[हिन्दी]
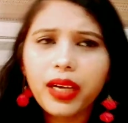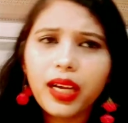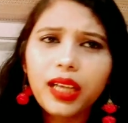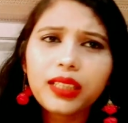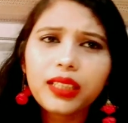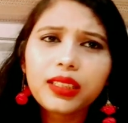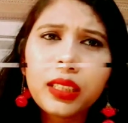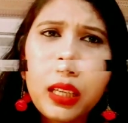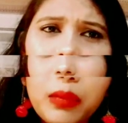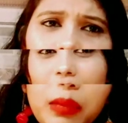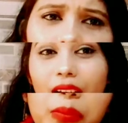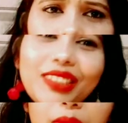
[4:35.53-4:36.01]

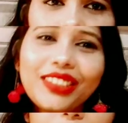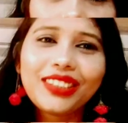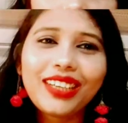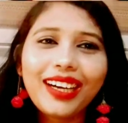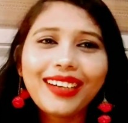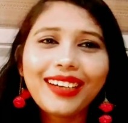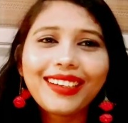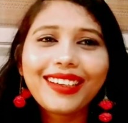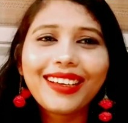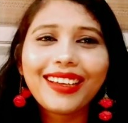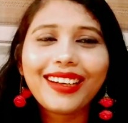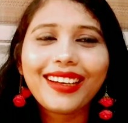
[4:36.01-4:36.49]
मंगा सके अपने
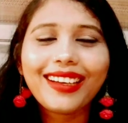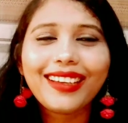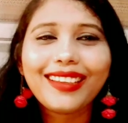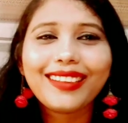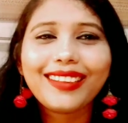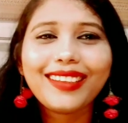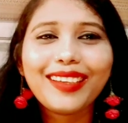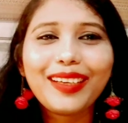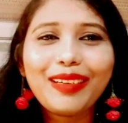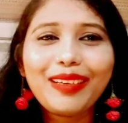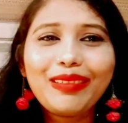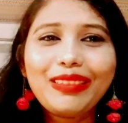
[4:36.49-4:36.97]
दीवार में
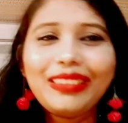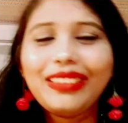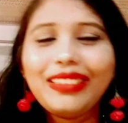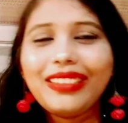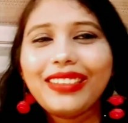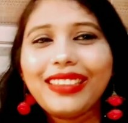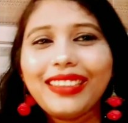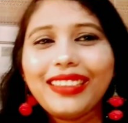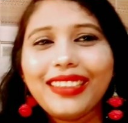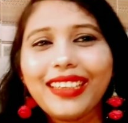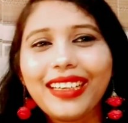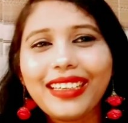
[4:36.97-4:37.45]
लेते हैं हम
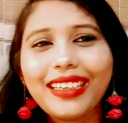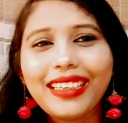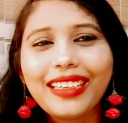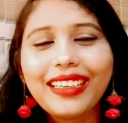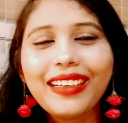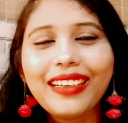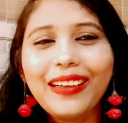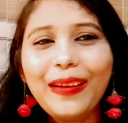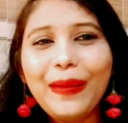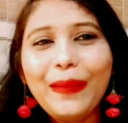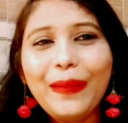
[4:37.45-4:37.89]
लोग इंडिया ने